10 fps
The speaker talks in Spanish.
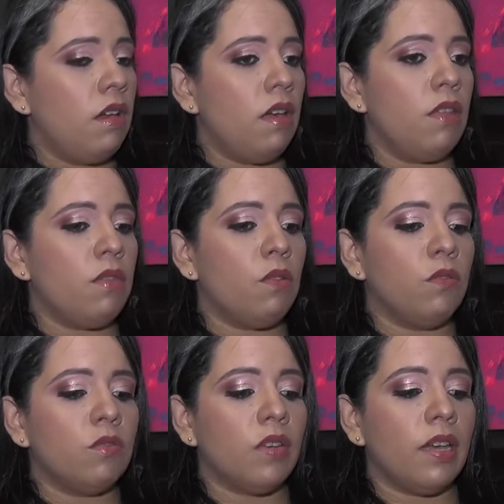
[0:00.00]

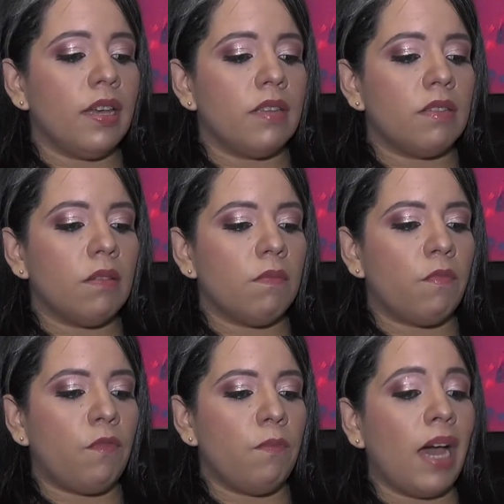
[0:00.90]
Entonces
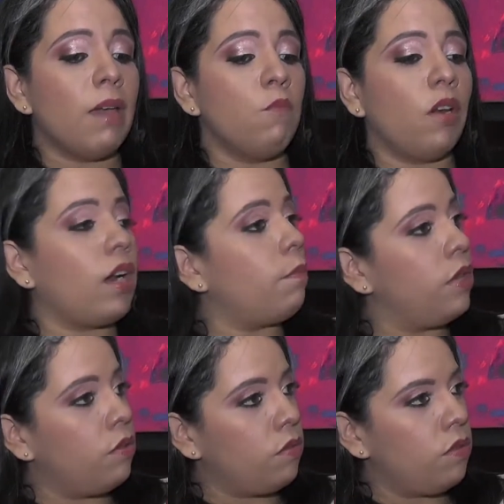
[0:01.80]
bajé muy
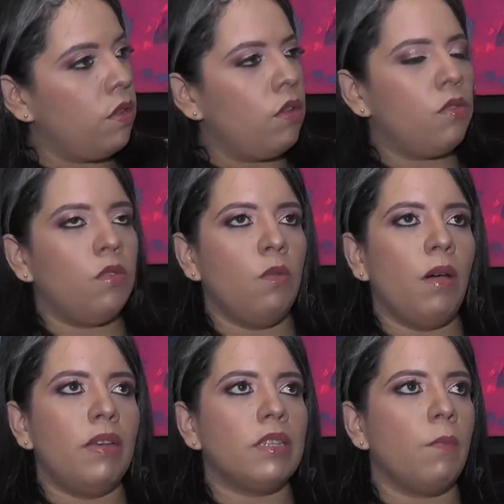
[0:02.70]
rápido, tuve
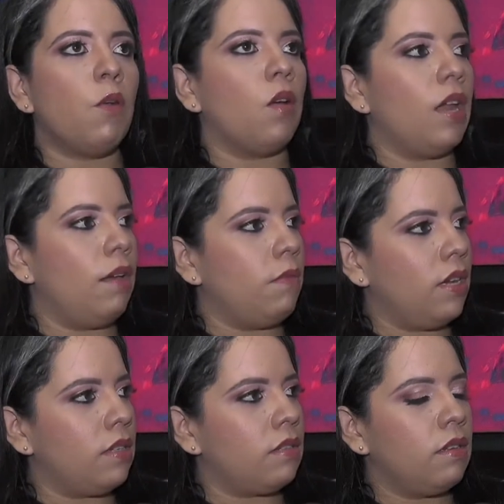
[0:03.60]
a veces
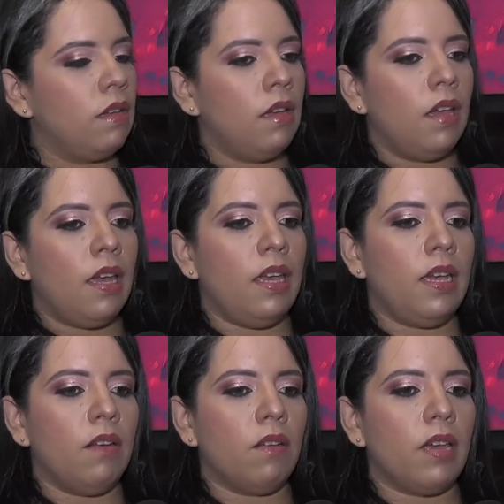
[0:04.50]
problemas y
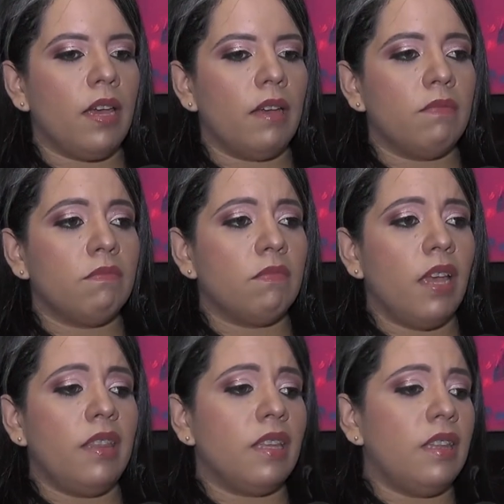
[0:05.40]
creo que
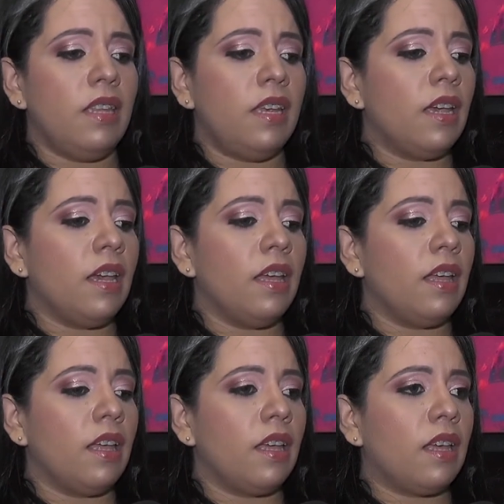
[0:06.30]
entendí
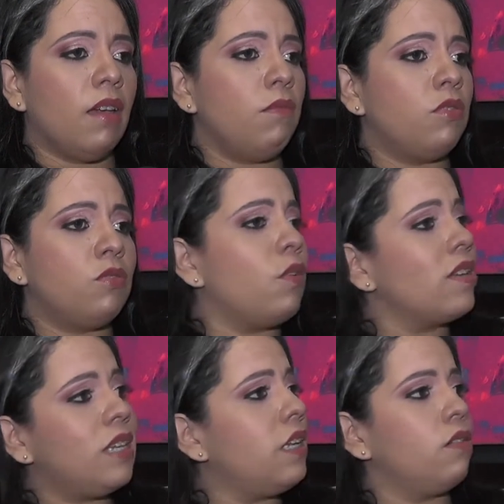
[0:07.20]
que, que soy
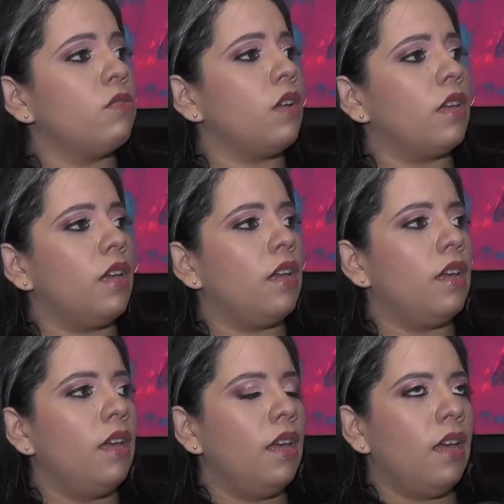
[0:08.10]
así, o sea que
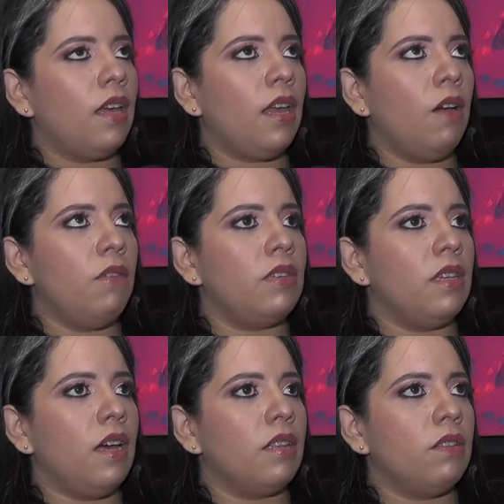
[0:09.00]
que la
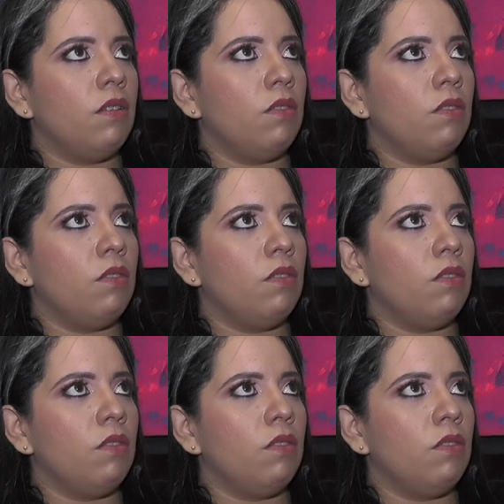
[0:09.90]
obesidad